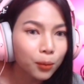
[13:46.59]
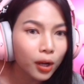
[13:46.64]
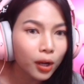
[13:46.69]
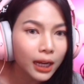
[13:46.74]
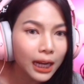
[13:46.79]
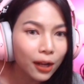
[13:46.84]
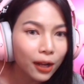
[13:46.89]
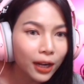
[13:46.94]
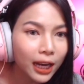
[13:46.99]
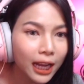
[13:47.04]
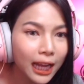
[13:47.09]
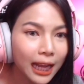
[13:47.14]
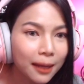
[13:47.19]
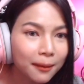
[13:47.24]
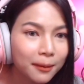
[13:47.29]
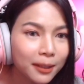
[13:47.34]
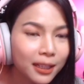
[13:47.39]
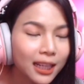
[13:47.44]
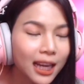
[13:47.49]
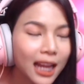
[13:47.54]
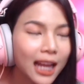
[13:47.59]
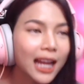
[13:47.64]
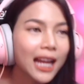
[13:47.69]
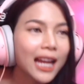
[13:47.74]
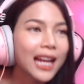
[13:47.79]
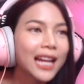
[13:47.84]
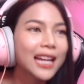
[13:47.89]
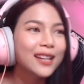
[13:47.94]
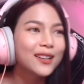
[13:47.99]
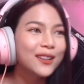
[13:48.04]
พวกเรานะคะพี่นา
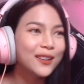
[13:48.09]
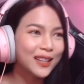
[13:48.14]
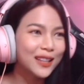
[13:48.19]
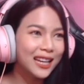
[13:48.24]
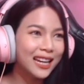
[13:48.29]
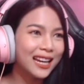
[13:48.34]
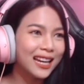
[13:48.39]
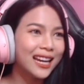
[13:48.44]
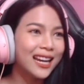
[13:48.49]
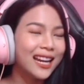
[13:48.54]
ยโอเค